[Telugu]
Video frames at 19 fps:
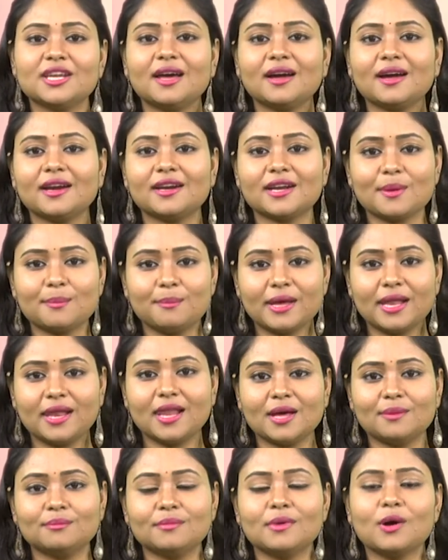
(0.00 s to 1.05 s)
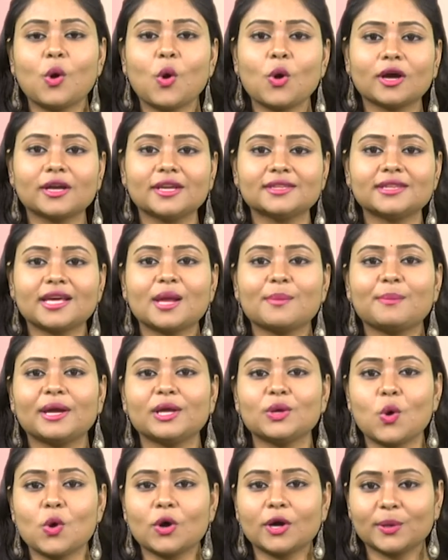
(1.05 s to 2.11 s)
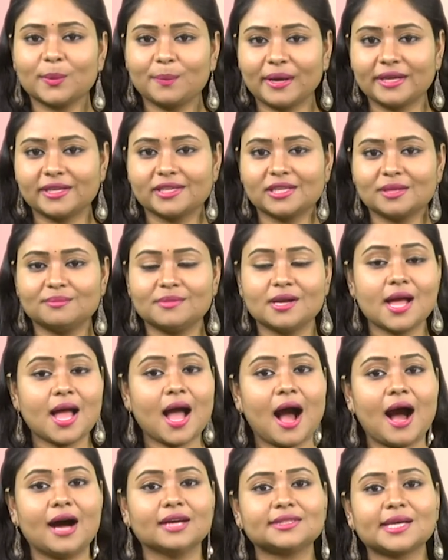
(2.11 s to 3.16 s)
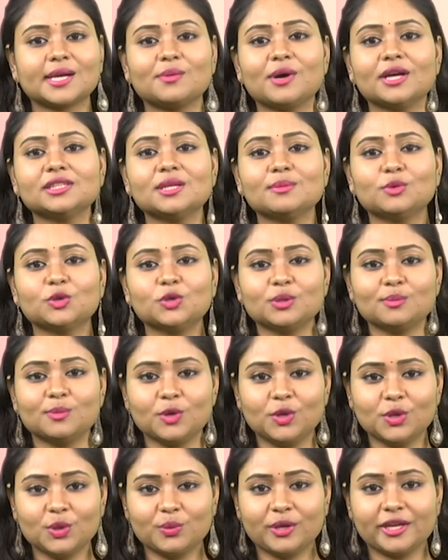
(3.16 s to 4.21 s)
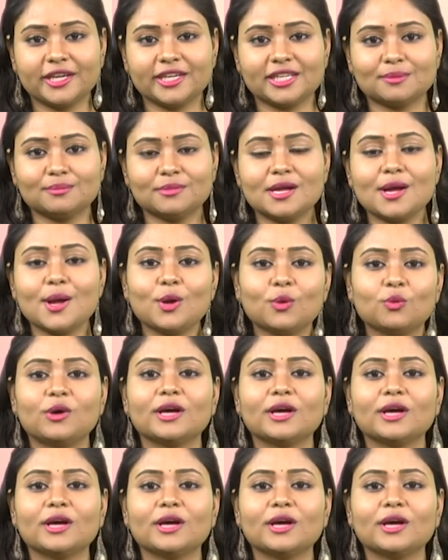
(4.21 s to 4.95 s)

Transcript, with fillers: జీలకర్ర బెల్లం ఒకరి తలపై ఒకరు పెట్టడం ఆ తర్వాత మూడు ముళ్ళు వేయటం